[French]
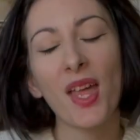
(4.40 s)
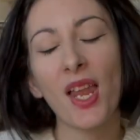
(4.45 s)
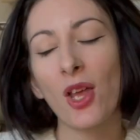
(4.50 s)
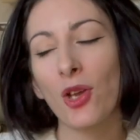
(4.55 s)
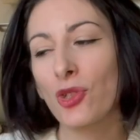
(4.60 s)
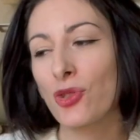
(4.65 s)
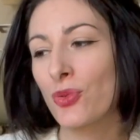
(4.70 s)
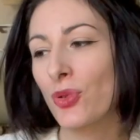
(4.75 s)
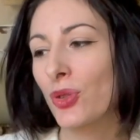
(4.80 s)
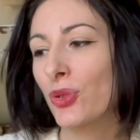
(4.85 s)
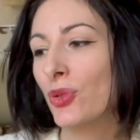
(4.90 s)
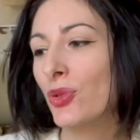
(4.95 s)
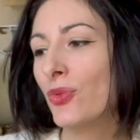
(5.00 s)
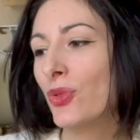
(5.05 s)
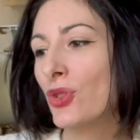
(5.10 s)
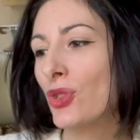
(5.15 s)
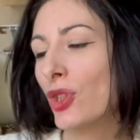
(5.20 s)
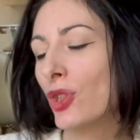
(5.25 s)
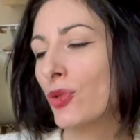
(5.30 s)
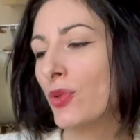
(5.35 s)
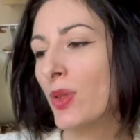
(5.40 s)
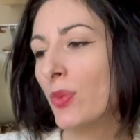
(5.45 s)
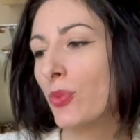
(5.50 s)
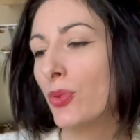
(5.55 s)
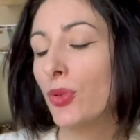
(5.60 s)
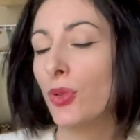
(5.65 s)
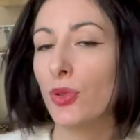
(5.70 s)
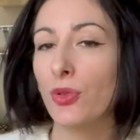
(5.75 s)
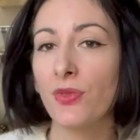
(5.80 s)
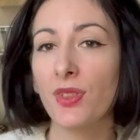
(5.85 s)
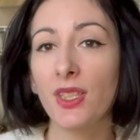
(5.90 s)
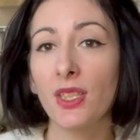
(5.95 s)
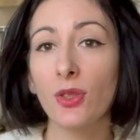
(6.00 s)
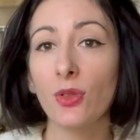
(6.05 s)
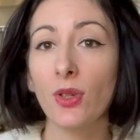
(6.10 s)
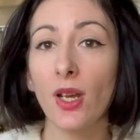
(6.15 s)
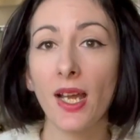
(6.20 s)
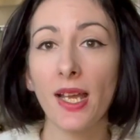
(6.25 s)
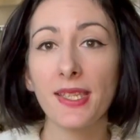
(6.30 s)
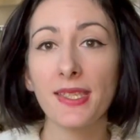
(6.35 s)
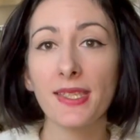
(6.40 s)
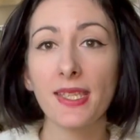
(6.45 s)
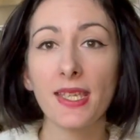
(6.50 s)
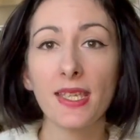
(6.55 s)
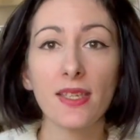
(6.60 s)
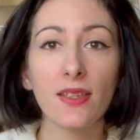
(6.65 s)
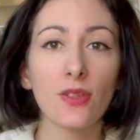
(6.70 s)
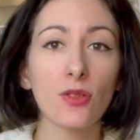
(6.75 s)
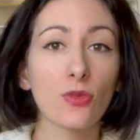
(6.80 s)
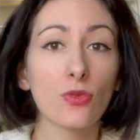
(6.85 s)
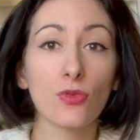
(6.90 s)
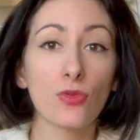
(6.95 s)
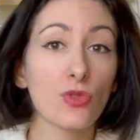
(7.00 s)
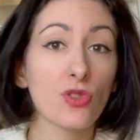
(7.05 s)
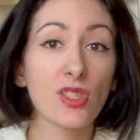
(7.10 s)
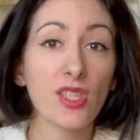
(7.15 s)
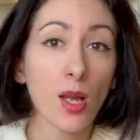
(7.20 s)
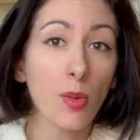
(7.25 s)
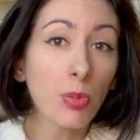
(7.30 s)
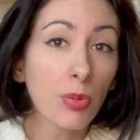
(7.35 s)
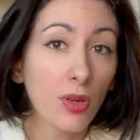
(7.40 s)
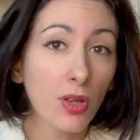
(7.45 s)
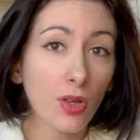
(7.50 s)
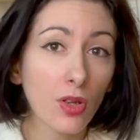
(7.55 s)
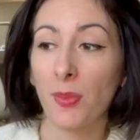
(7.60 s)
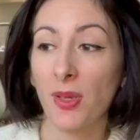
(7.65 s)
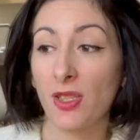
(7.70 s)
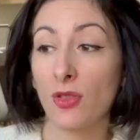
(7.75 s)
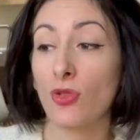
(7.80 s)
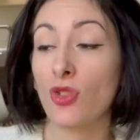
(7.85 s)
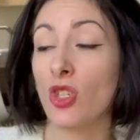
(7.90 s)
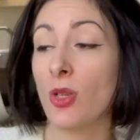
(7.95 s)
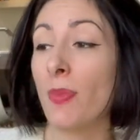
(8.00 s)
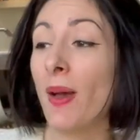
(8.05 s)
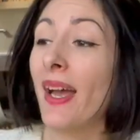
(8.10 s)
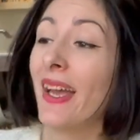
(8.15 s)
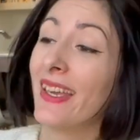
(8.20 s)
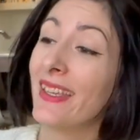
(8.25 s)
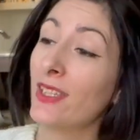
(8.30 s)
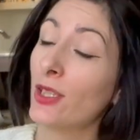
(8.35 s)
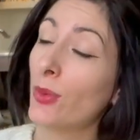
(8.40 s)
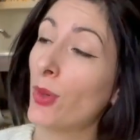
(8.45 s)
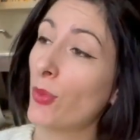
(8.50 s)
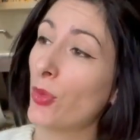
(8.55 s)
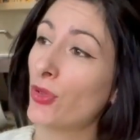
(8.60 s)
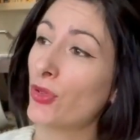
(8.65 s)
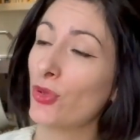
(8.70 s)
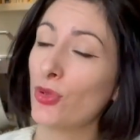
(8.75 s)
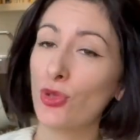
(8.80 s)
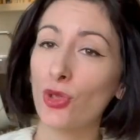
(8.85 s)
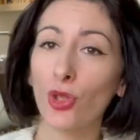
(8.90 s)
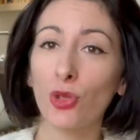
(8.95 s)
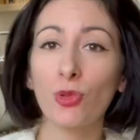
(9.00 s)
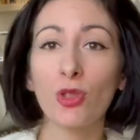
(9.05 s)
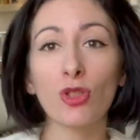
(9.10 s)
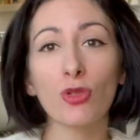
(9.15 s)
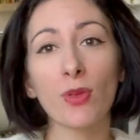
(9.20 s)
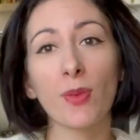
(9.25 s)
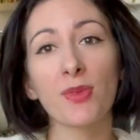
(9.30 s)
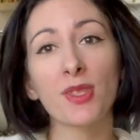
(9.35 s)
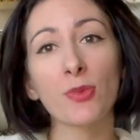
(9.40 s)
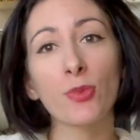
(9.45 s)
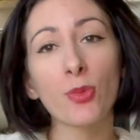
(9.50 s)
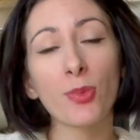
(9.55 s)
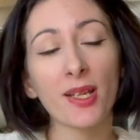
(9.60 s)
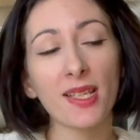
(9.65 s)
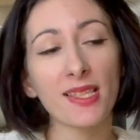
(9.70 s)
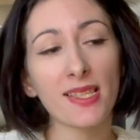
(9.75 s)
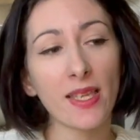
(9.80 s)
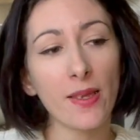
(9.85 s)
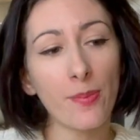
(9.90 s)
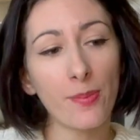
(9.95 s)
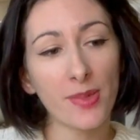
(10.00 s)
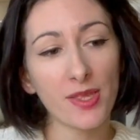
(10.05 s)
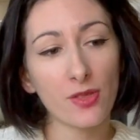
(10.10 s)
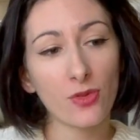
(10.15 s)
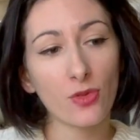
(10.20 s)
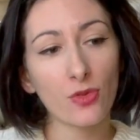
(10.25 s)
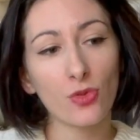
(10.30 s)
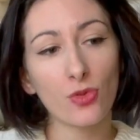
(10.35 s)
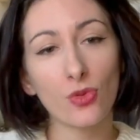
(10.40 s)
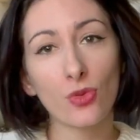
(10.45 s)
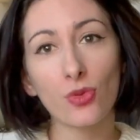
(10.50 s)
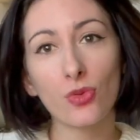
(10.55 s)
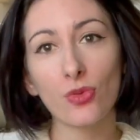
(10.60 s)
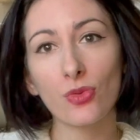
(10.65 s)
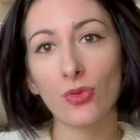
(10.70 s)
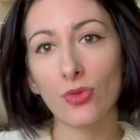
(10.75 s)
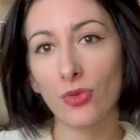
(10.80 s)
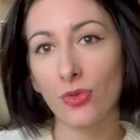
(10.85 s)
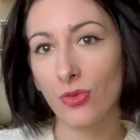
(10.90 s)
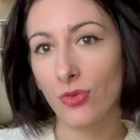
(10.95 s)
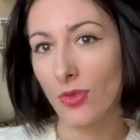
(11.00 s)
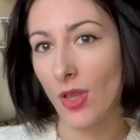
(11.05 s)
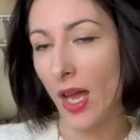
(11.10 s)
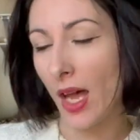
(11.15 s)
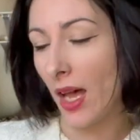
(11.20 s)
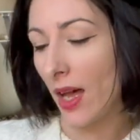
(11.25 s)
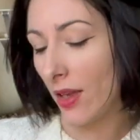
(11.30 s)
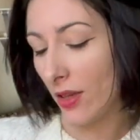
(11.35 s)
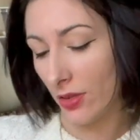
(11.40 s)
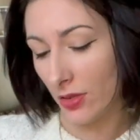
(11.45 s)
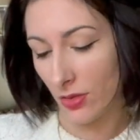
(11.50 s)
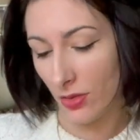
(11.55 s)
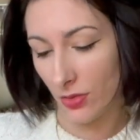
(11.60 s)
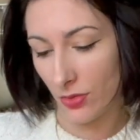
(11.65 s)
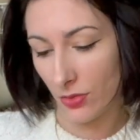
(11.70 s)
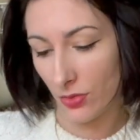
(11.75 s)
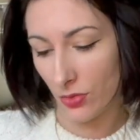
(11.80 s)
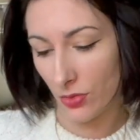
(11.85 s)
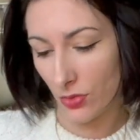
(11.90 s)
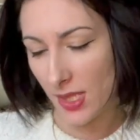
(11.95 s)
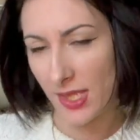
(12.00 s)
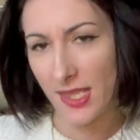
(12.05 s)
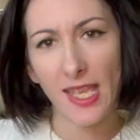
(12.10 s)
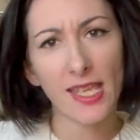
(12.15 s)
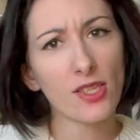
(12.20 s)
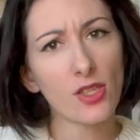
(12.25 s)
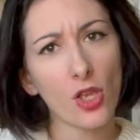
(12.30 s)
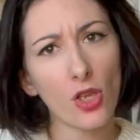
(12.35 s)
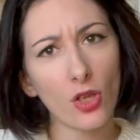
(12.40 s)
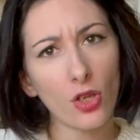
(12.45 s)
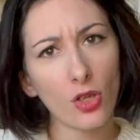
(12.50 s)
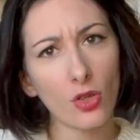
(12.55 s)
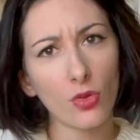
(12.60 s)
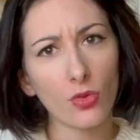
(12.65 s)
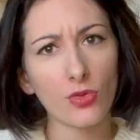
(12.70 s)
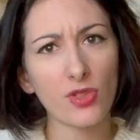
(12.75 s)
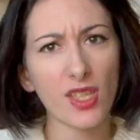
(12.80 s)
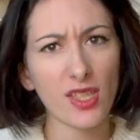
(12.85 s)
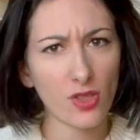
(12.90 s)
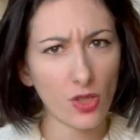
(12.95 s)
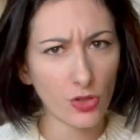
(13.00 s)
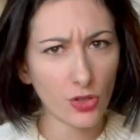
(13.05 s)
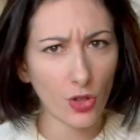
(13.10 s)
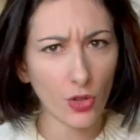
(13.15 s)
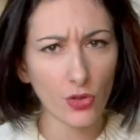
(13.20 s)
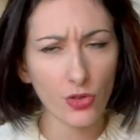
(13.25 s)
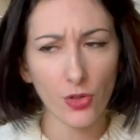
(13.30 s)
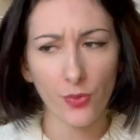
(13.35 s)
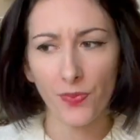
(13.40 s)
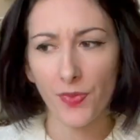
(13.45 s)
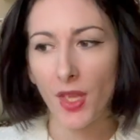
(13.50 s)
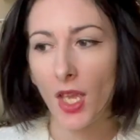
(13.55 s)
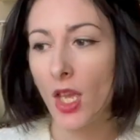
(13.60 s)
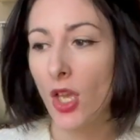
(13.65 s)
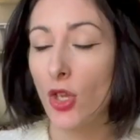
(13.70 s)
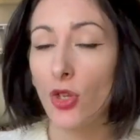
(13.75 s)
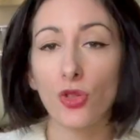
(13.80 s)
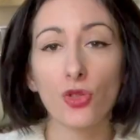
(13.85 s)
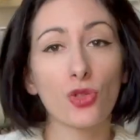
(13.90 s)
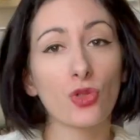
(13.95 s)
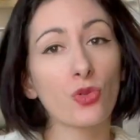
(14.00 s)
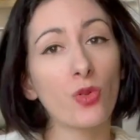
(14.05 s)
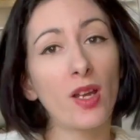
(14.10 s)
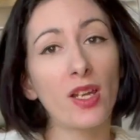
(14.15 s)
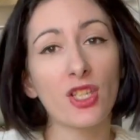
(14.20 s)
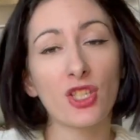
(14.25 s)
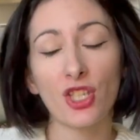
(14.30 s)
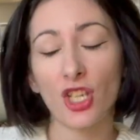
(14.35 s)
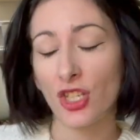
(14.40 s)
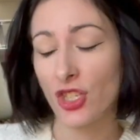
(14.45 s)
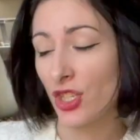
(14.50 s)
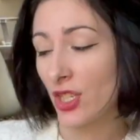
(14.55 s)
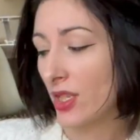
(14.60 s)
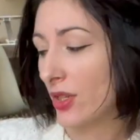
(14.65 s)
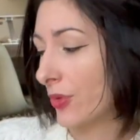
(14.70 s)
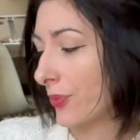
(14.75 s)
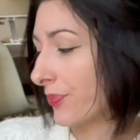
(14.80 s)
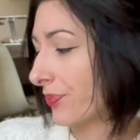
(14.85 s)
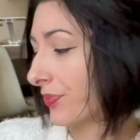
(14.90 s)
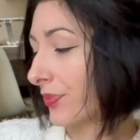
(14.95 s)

Alors je vous retrouve aujourd'hui pour une vidéo assez euh, simple parce que j'ai pas énormément de temps aujourd'hui, je suis un petit peu pressée parce que du coup à 16h, 16h30, je dois aller chercher euh,